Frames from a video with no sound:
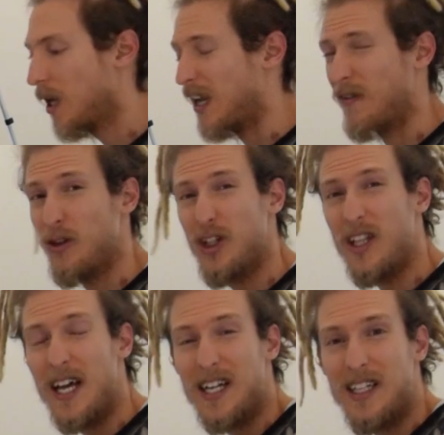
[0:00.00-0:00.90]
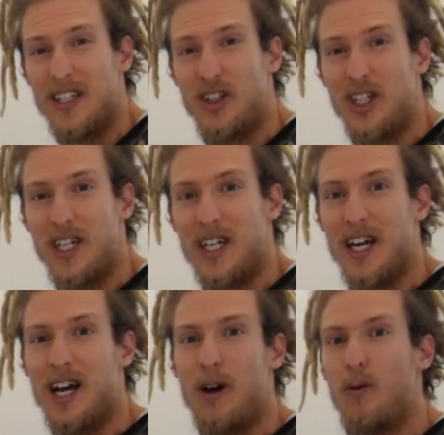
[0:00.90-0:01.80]
la velocità era di
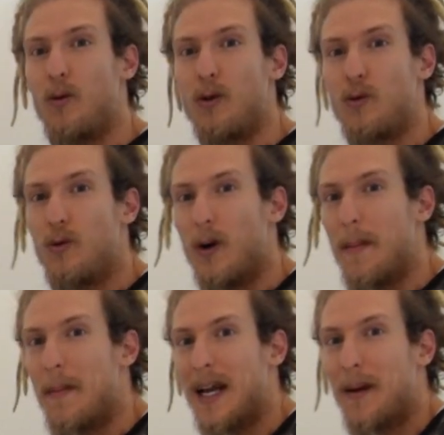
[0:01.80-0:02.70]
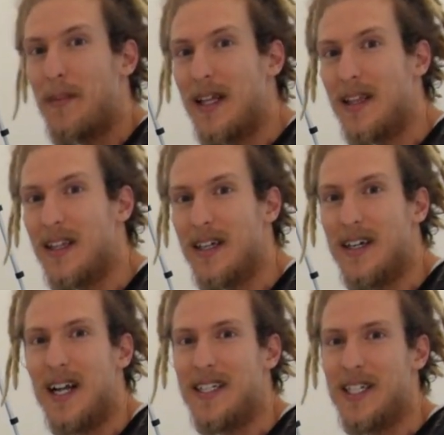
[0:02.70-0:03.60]
circa 1-2 megabit
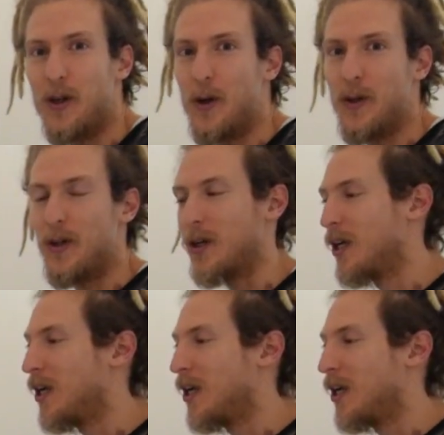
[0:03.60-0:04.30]
al secondo,